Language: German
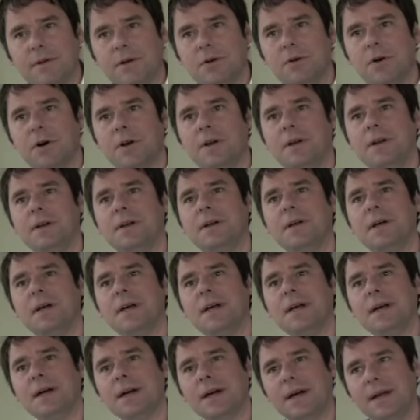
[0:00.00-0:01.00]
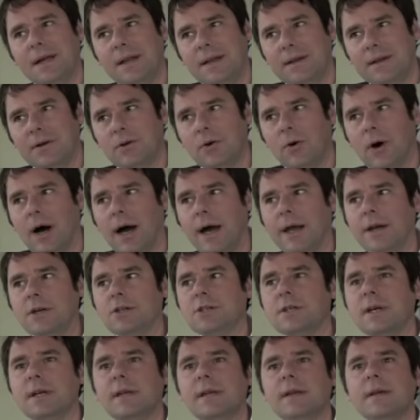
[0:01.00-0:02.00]
Wir können Risiko
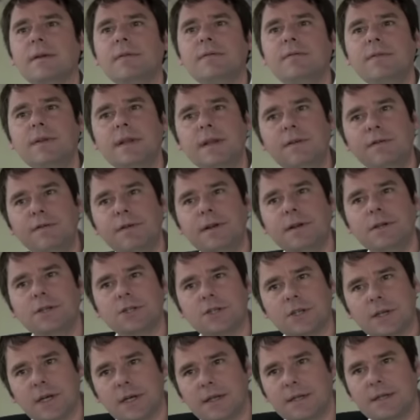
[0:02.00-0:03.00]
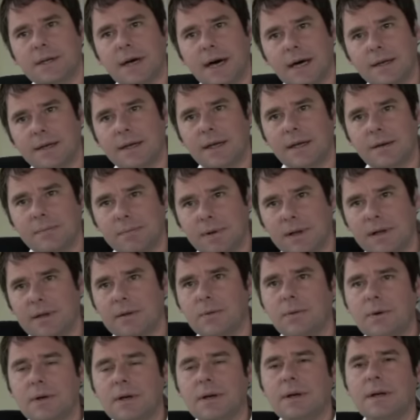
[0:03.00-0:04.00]
einschätzen, wie viele Schritte hat eine
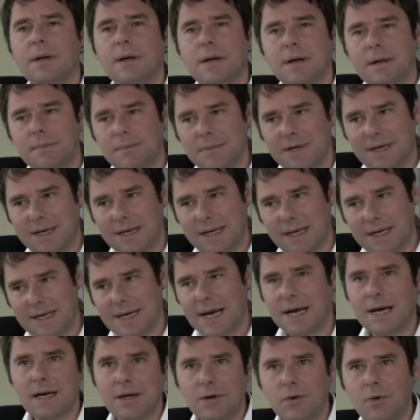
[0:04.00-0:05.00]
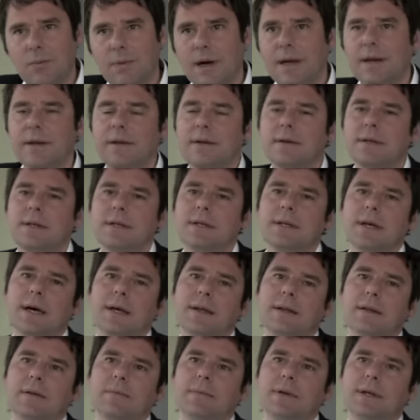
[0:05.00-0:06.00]
Person gegangen, um eine solche
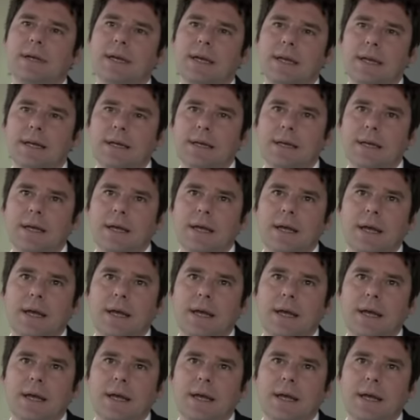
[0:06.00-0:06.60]
Tat zu begehen.